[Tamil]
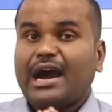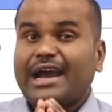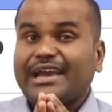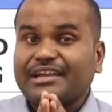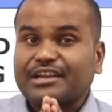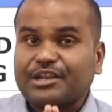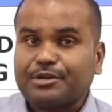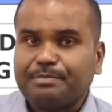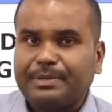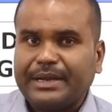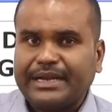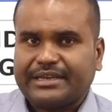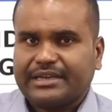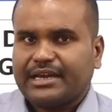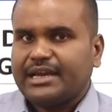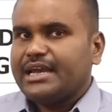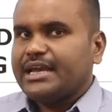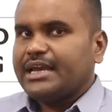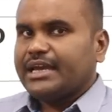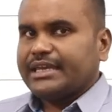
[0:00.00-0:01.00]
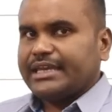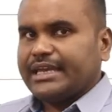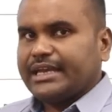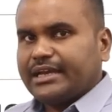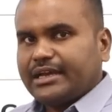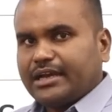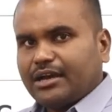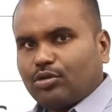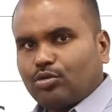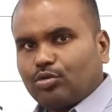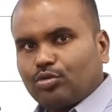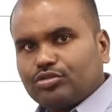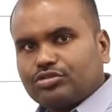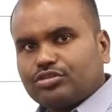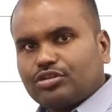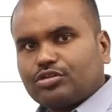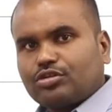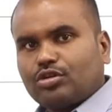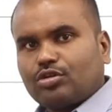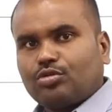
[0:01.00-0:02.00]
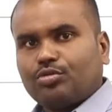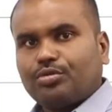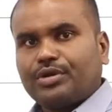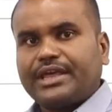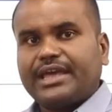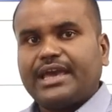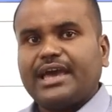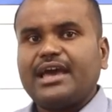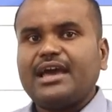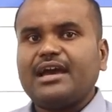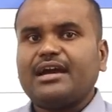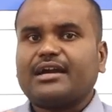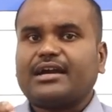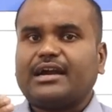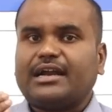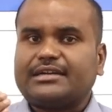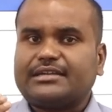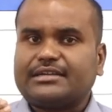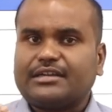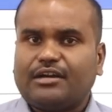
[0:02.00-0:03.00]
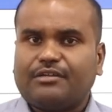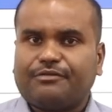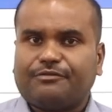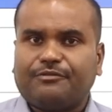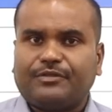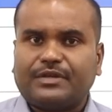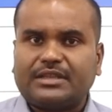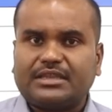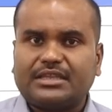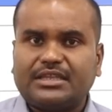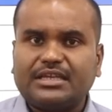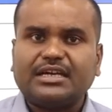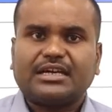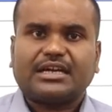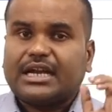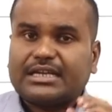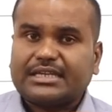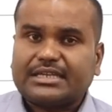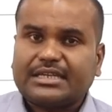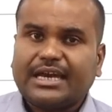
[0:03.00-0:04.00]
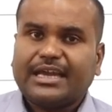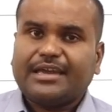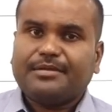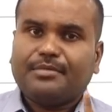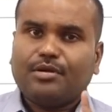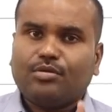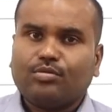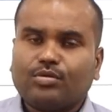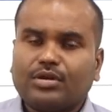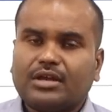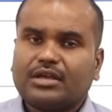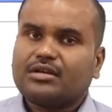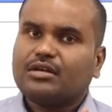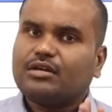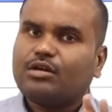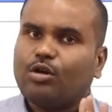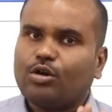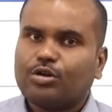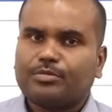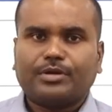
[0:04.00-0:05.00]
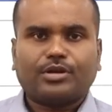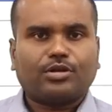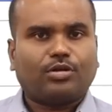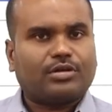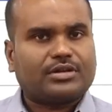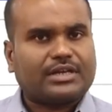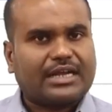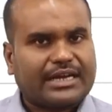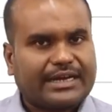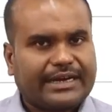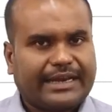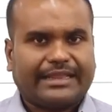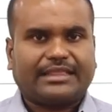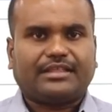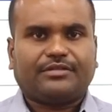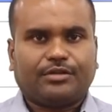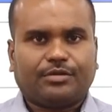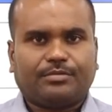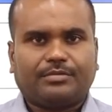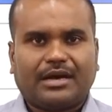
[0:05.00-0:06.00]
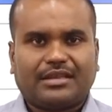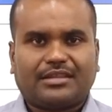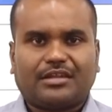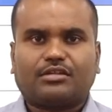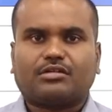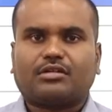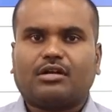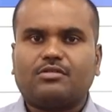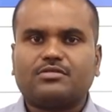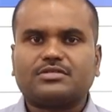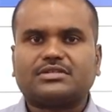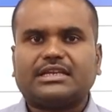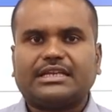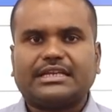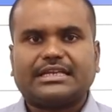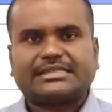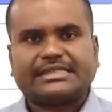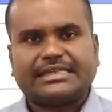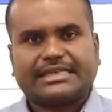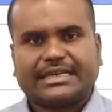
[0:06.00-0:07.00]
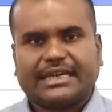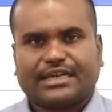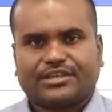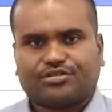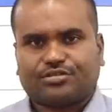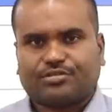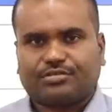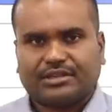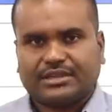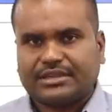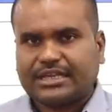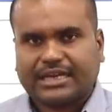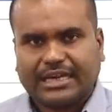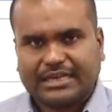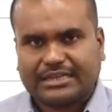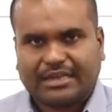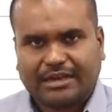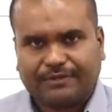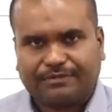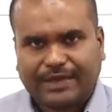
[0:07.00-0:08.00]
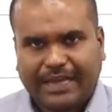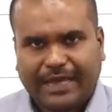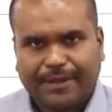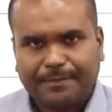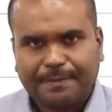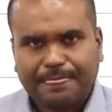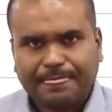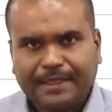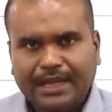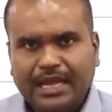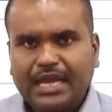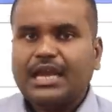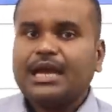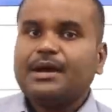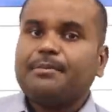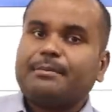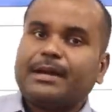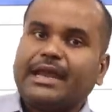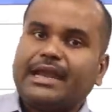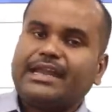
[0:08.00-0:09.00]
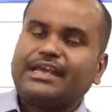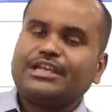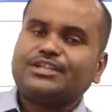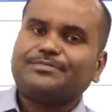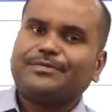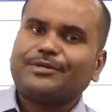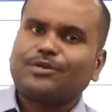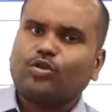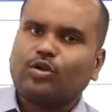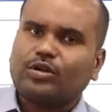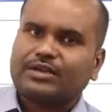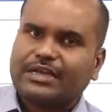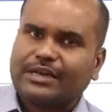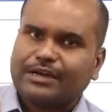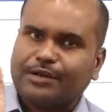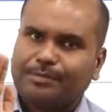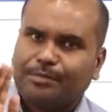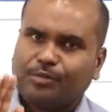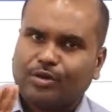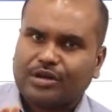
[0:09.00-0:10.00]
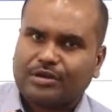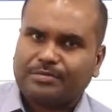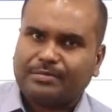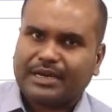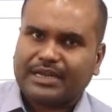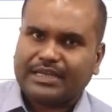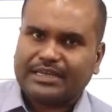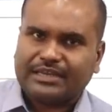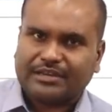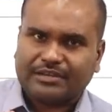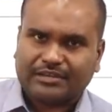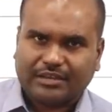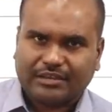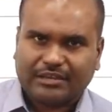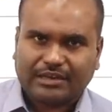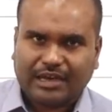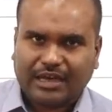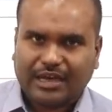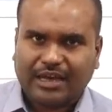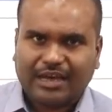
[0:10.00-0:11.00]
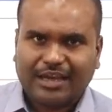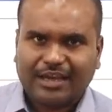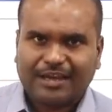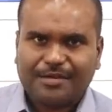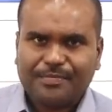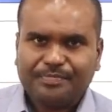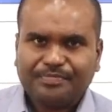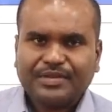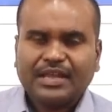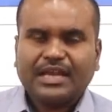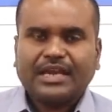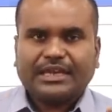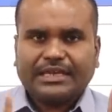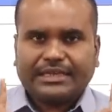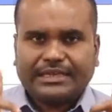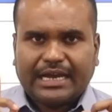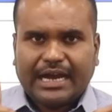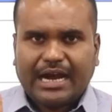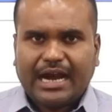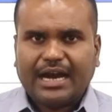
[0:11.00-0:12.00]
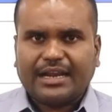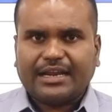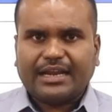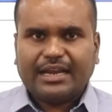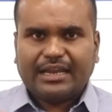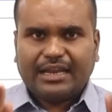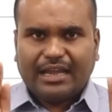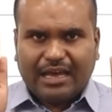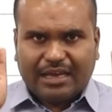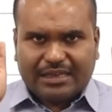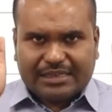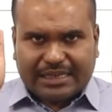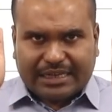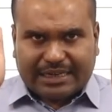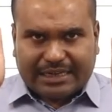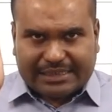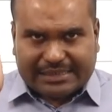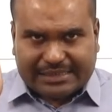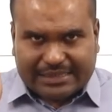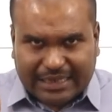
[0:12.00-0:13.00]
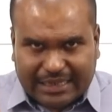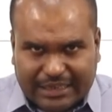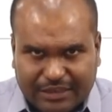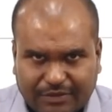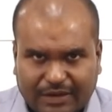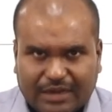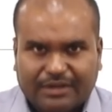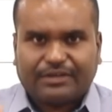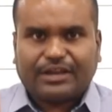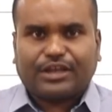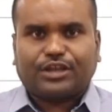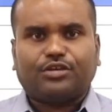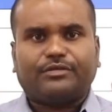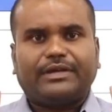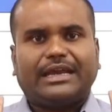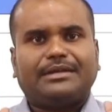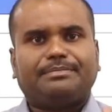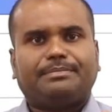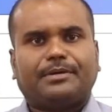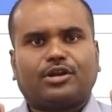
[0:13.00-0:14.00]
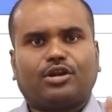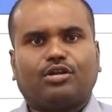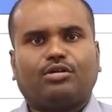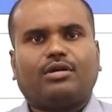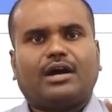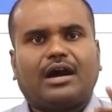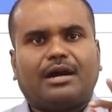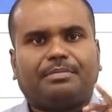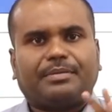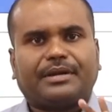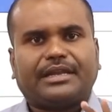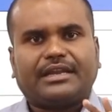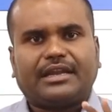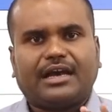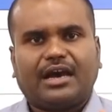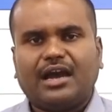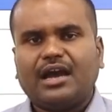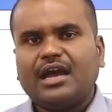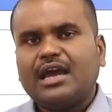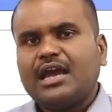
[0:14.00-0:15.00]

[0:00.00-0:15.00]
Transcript: ஐ ரிப்பீட் இங்கே கொடுத்துருக்கக்கூடிய கட் ஆஃப் வந்து கட்டாயமாக உங்களுக்கு கவர்மெண்ட் கோட்டா கிடைத்து விடும் அதாவது கவுன்சிலிங்கில் சீட் கிடச்சிரும் இந்த கட் ஆஃபில் மேனேஜ்மெண்ட் கோட்டாக்கு போகிற மாதிரி இருந்ததுன்னா யாரெல்லாம் ரிசல்ட் வர வரைக்கும் வெயிட் பண்ணணும் அப்படின்னா